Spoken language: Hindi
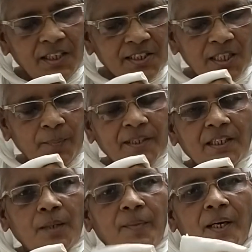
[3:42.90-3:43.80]
नीचे
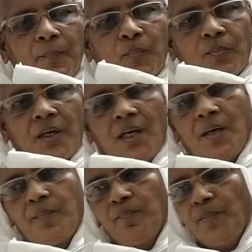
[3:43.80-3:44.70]
मंदिर में
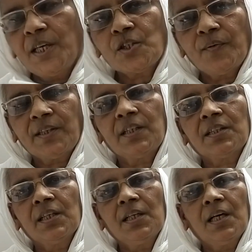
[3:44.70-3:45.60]
बीसवें
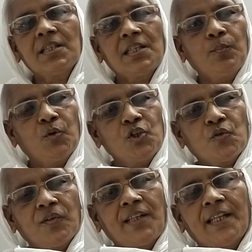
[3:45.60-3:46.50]
तीर्थंकर श्री
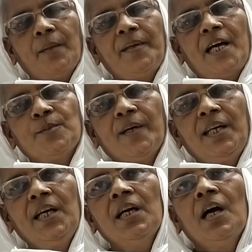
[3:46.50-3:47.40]
मुनीश्वर दादा
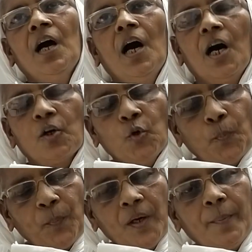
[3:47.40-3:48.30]
विराजमान है और
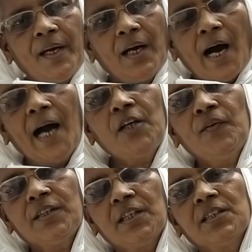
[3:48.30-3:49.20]
ऊपर में
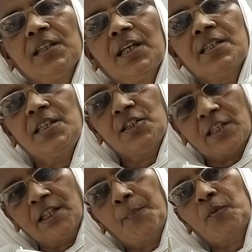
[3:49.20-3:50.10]
आठवें तीर्थंकर श्री
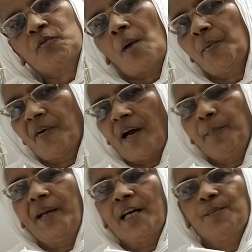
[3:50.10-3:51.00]
चंदापुर स्वामी
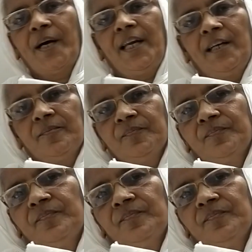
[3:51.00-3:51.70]
भगवान विराजमान है